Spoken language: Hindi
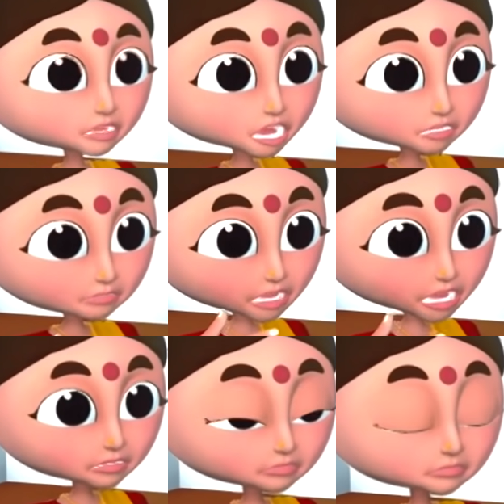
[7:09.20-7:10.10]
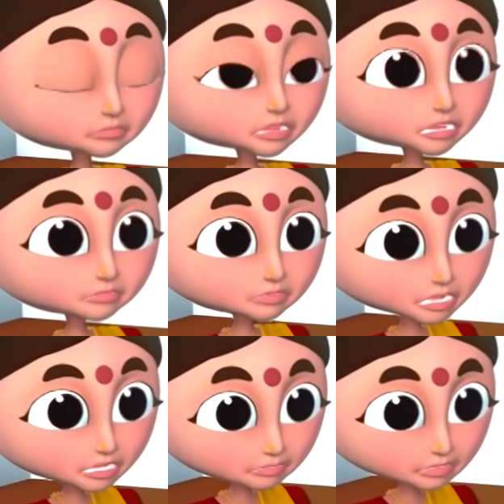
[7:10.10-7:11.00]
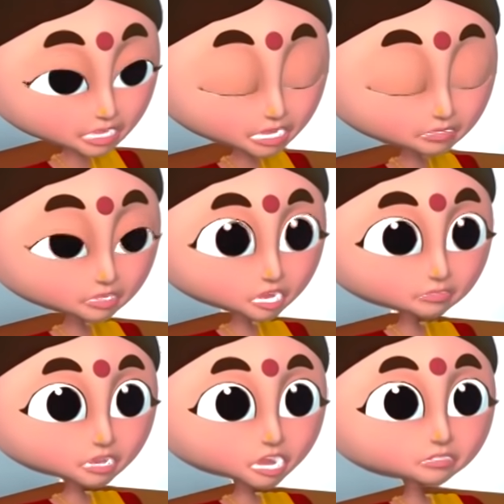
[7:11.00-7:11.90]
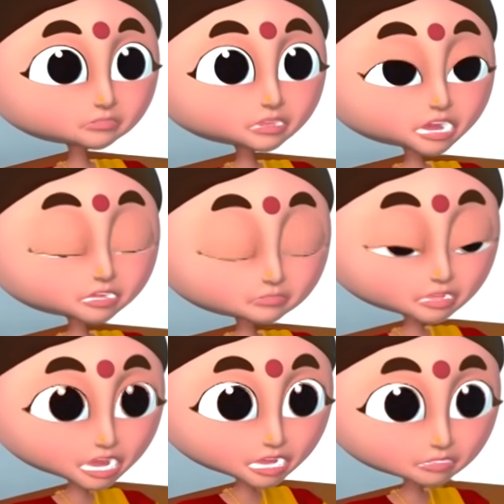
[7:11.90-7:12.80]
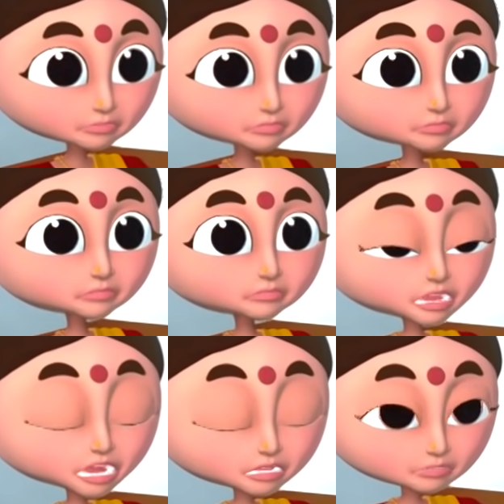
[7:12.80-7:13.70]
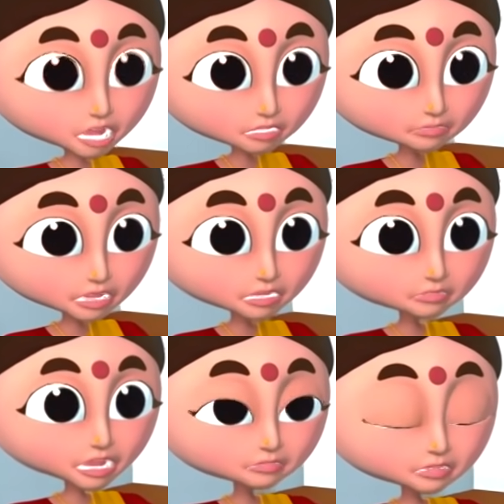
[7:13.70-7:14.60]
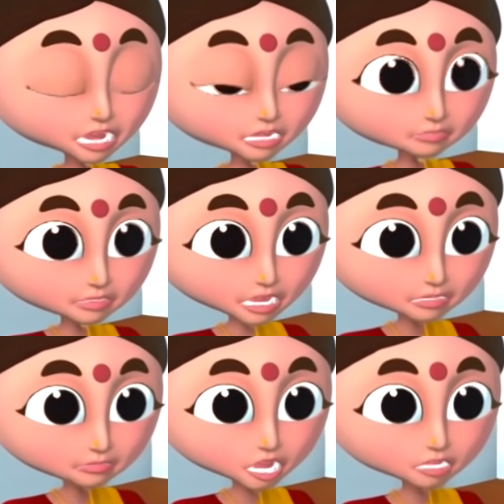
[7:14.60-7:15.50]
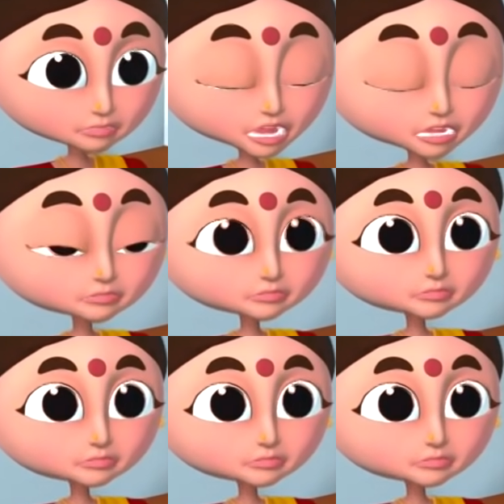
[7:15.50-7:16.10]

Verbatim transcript: सुनो जी आज ये निशा ने मुझे बहुत बुरा भला कहा ये तो मेरा बेटा राहुल है जिसने मुझे बचाया